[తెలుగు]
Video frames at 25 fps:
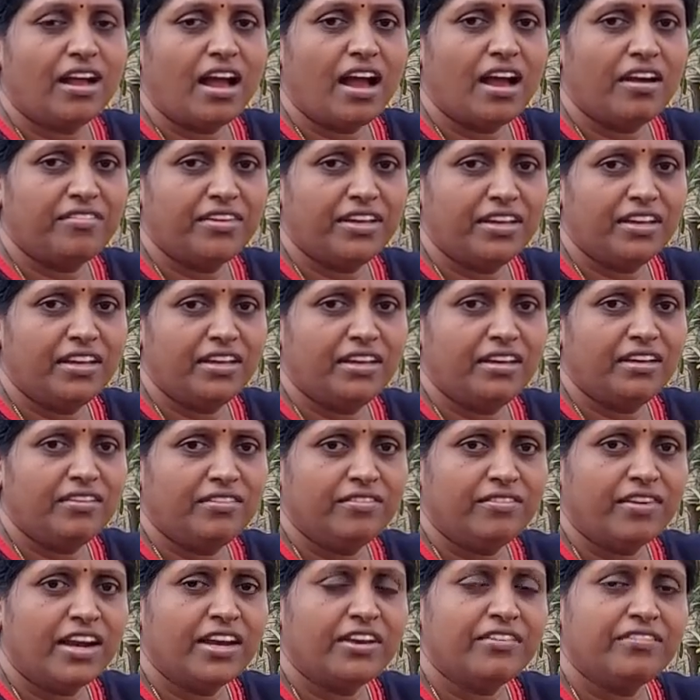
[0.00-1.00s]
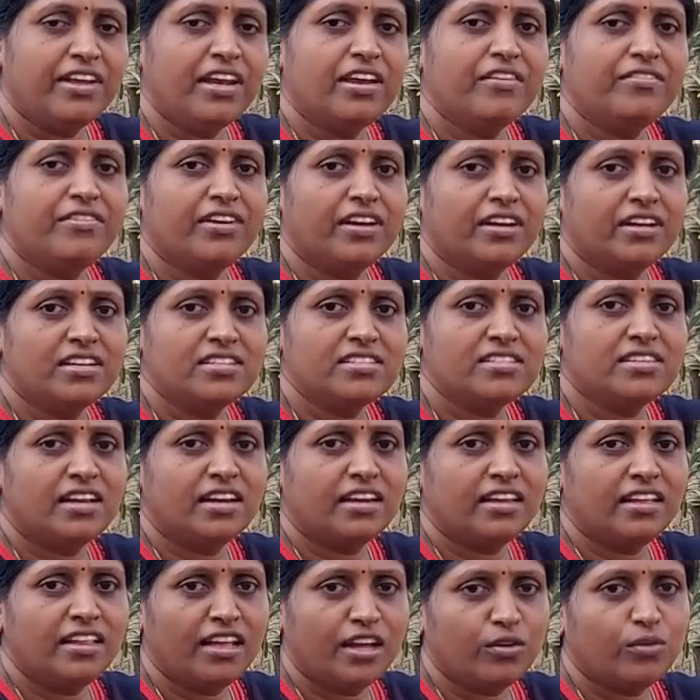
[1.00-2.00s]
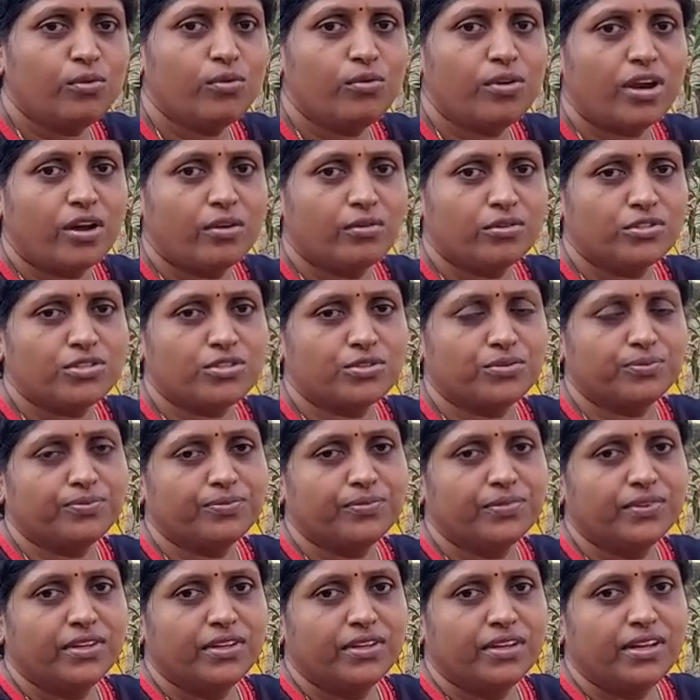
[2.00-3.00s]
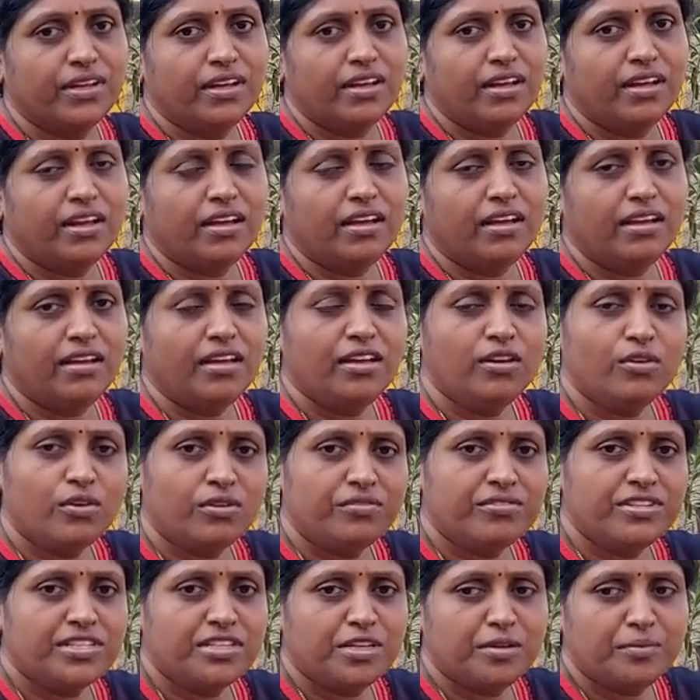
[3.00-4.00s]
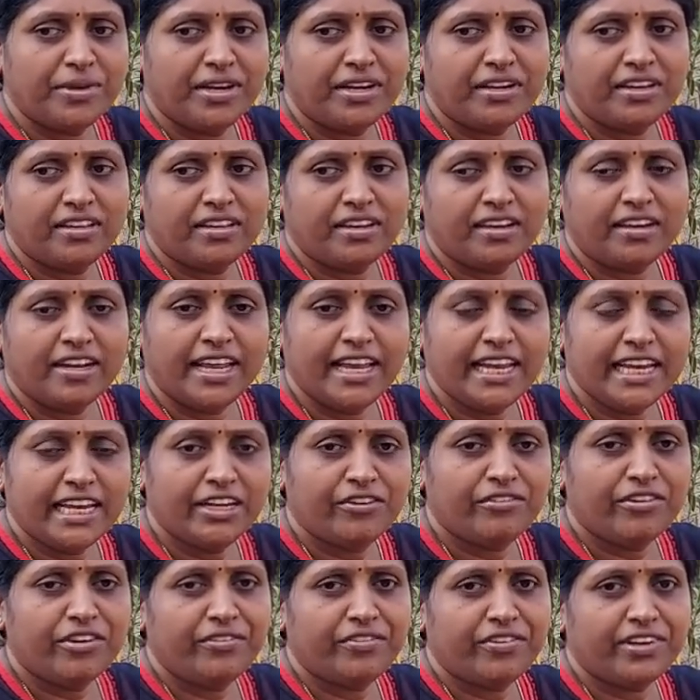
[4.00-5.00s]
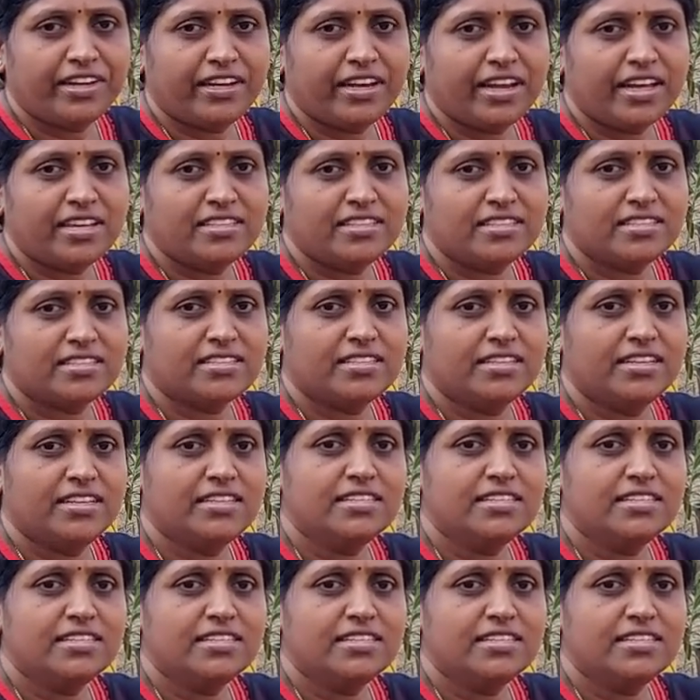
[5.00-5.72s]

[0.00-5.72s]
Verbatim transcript: అవి వాటి వల్ల ఫంగస్లు అనేది ఎక్కువ రావచ్చు ఇంకో విషయం ఏంటిదంటే ఈ లిక్విడ్ ఫెర్టిలైజర్స్ని